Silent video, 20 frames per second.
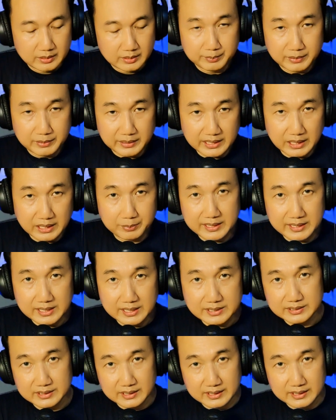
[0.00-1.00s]
pakai
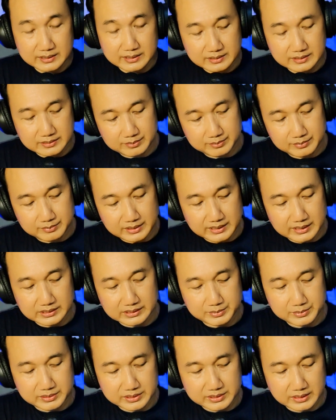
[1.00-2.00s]
aplikasi ya biar
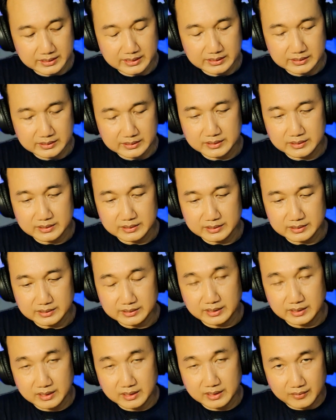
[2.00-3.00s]
kita bisa lihat uh,
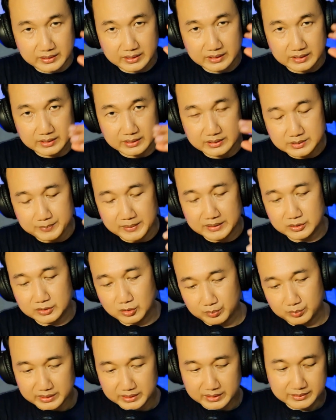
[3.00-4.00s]
grafik
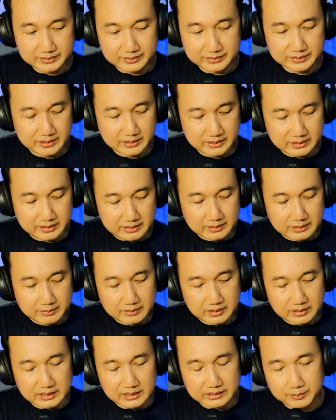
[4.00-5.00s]
spektrumnya
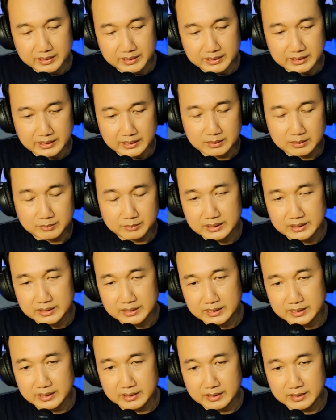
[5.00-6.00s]
kita bandingkan mana
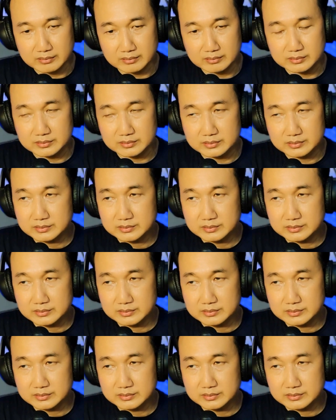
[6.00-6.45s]
yang